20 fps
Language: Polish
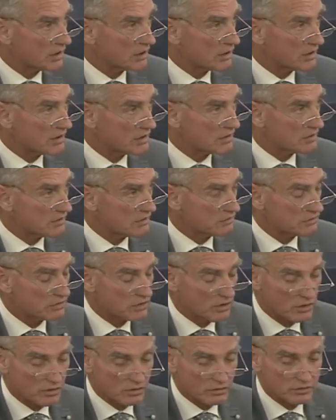Y, y,
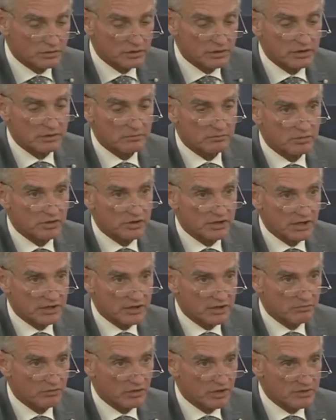to
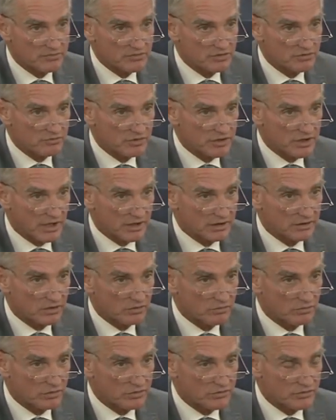pytanie moje brzmi tak,
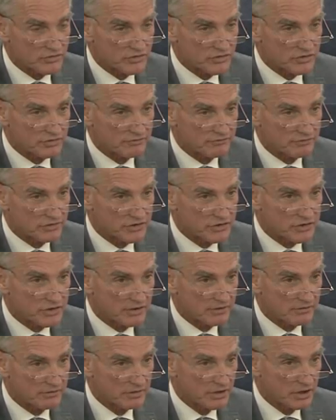no bo
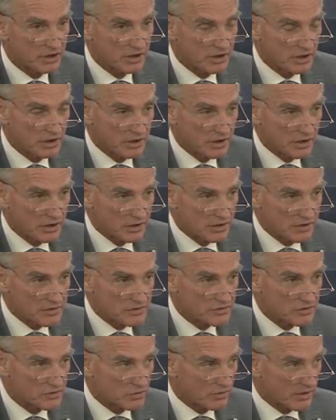rzeczywiście
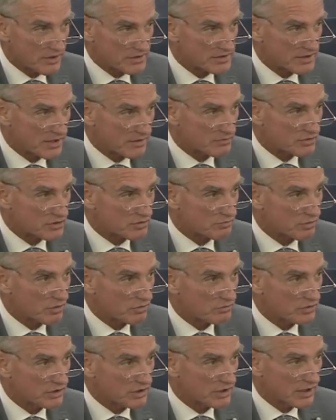sytuacja
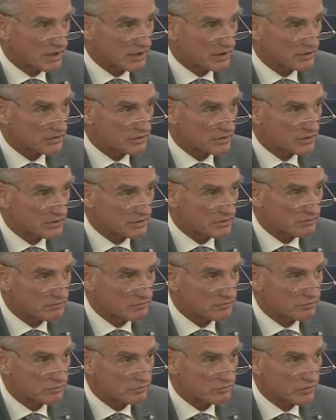przypomina,
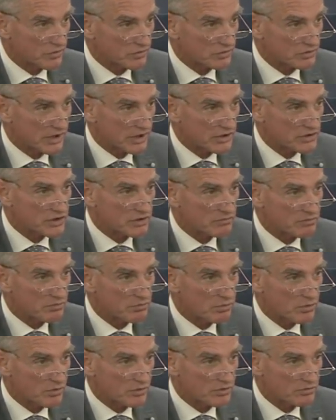no dajcie mi
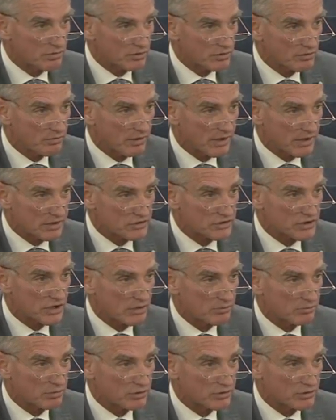punkt podparcia,
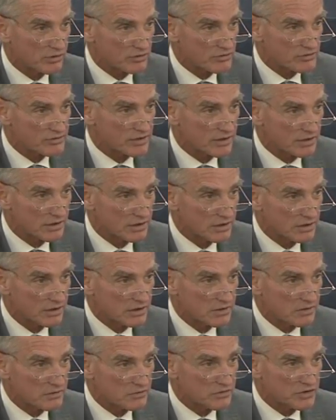a podniosę
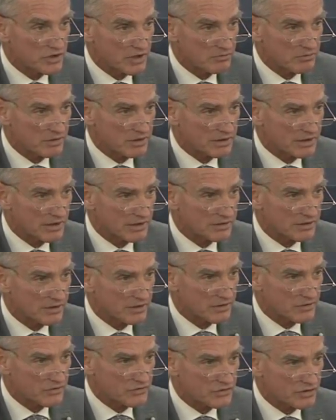ziemię,
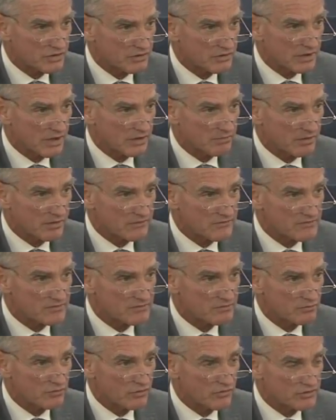dlatego że jak pan
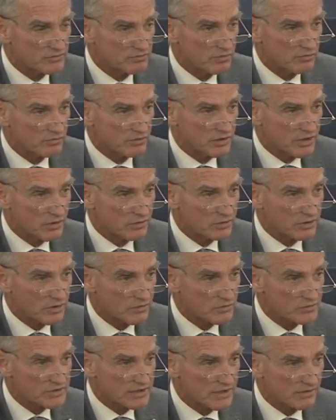wspominał, ta
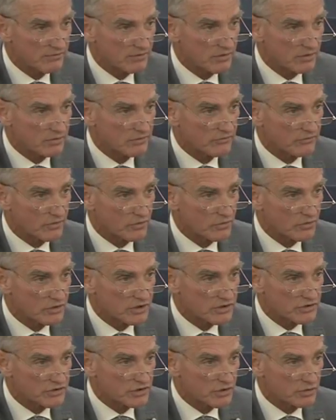ustawa
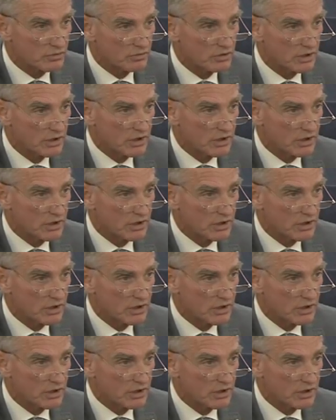odwołuje się